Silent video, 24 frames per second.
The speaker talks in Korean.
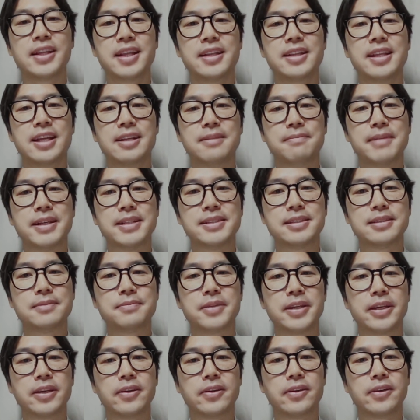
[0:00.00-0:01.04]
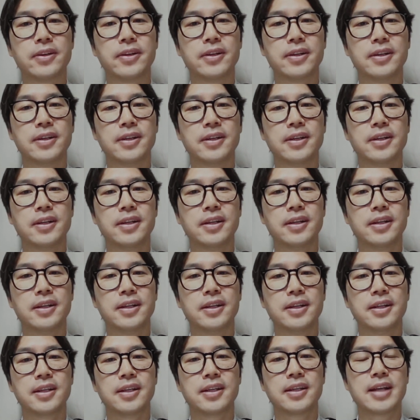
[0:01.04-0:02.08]
된다는 말씀이에요.
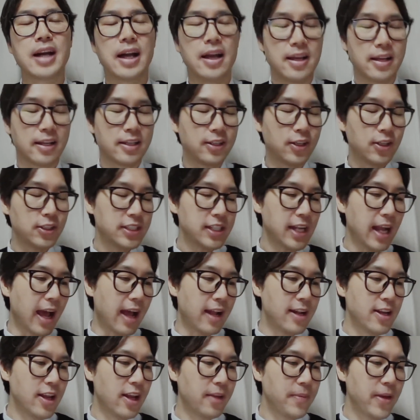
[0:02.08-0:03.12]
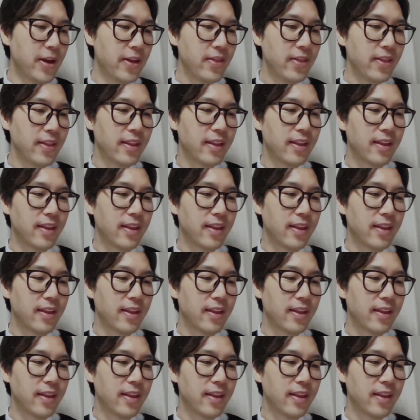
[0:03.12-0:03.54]
그러니까 그것을 알려면